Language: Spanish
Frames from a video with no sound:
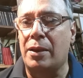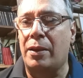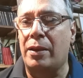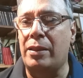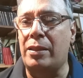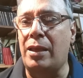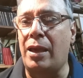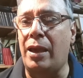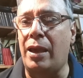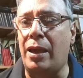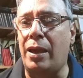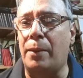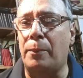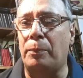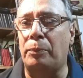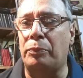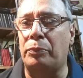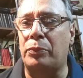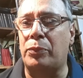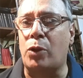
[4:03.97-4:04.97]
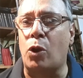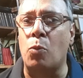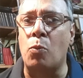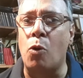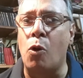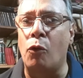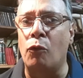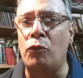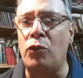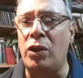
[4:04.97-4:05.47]
de
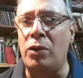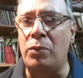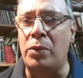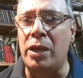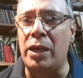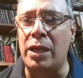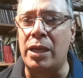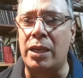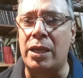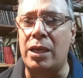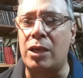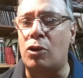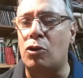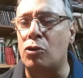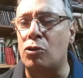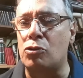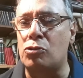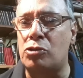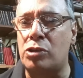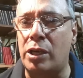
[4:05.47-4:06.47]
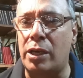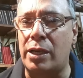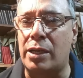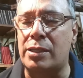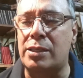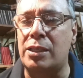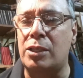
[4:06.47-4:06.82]
cómo vivir y conocer